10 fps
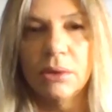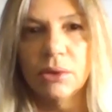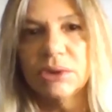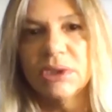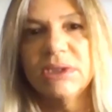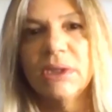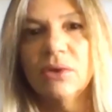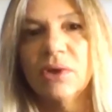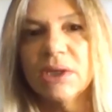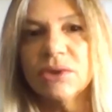Los
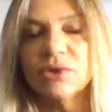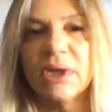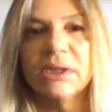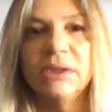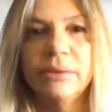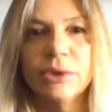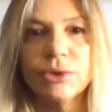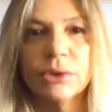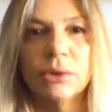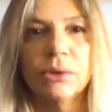300 casos
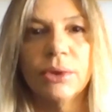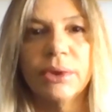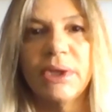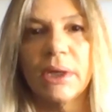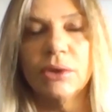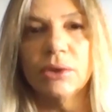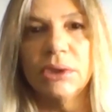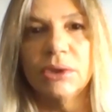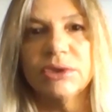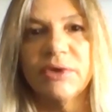activos son los
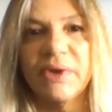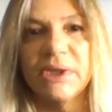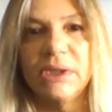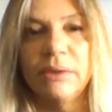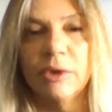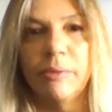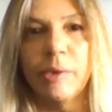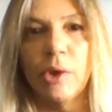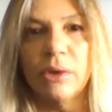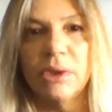diagnósticos efectivos
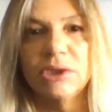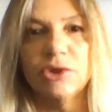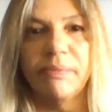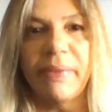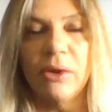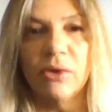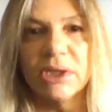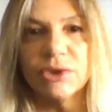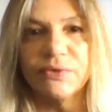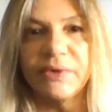por isopado
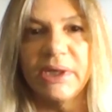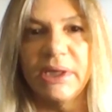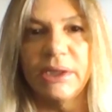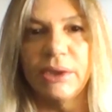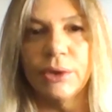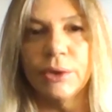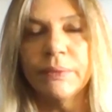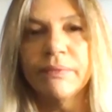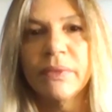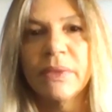
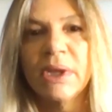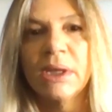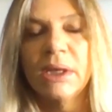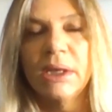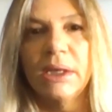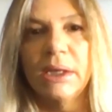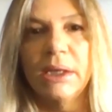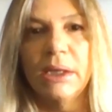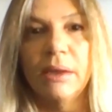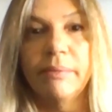nasofaringio,
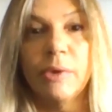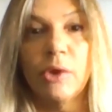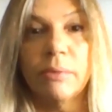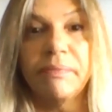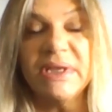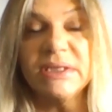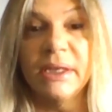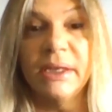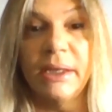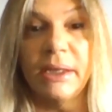eh, por
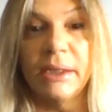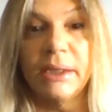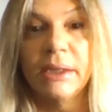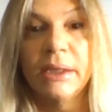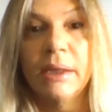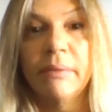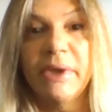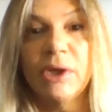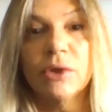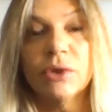PCR,
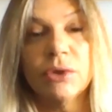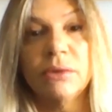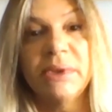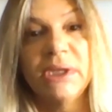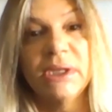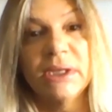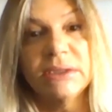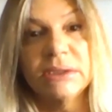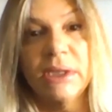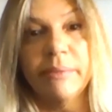pero no te
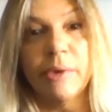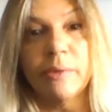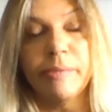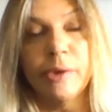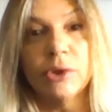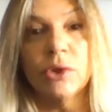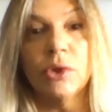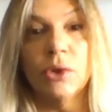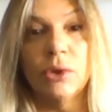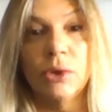olvides que por
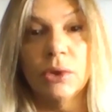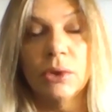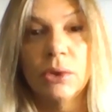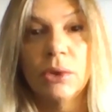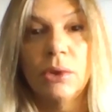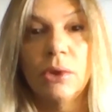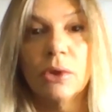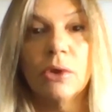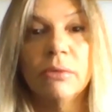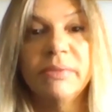protocolo
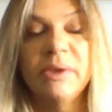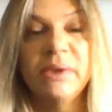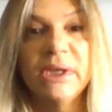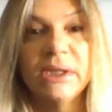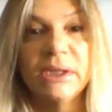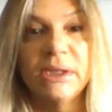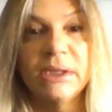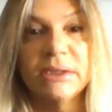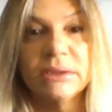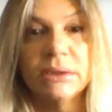los
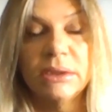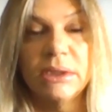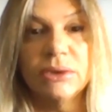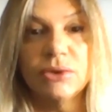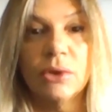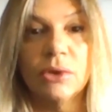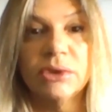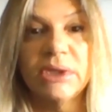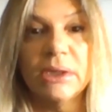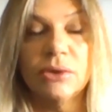convivientes de esos
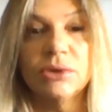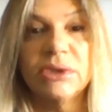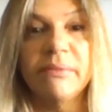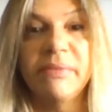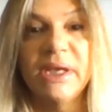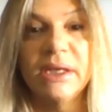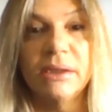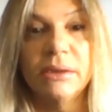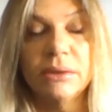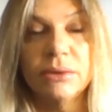contactos
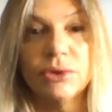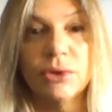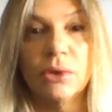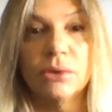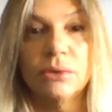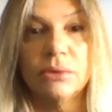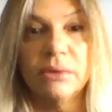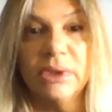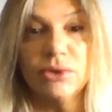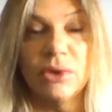también
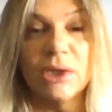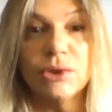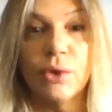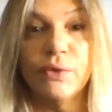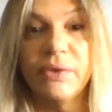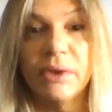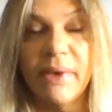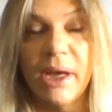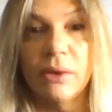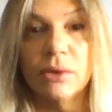son, de esos casos
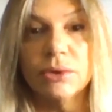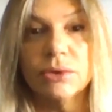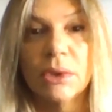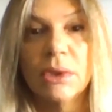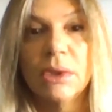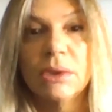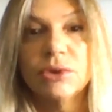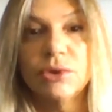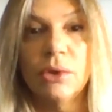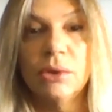confirmados,
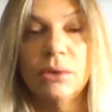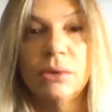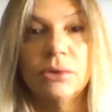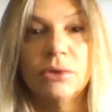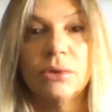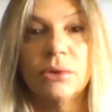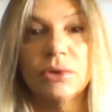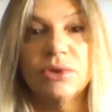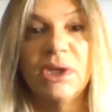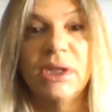son
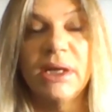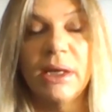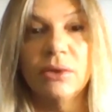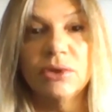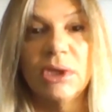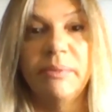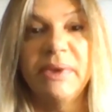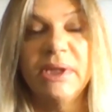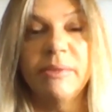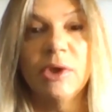considerados
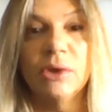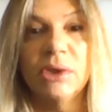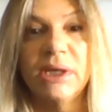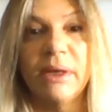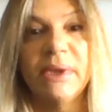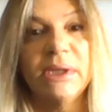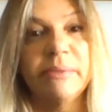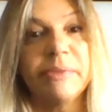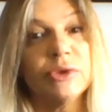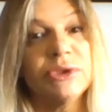
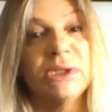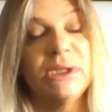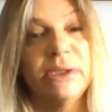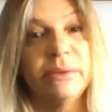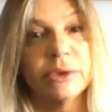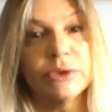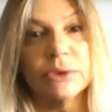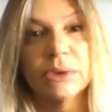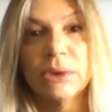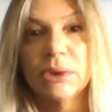epidemiológicamente
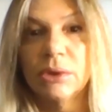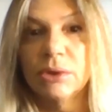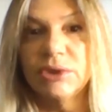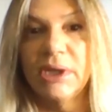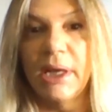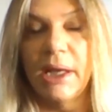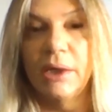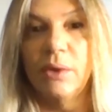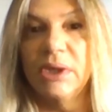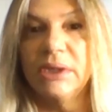positivos. O sea,
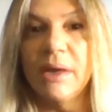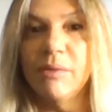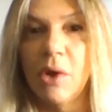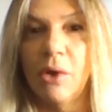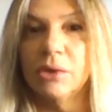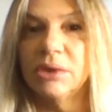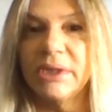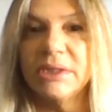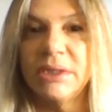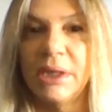no estamos con
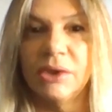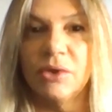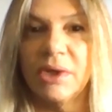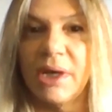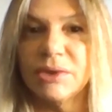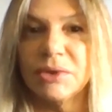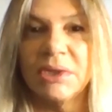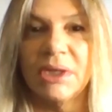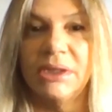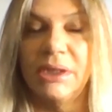300
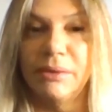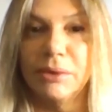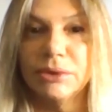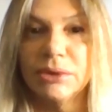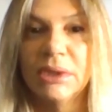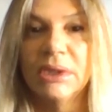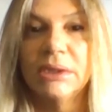casos activos.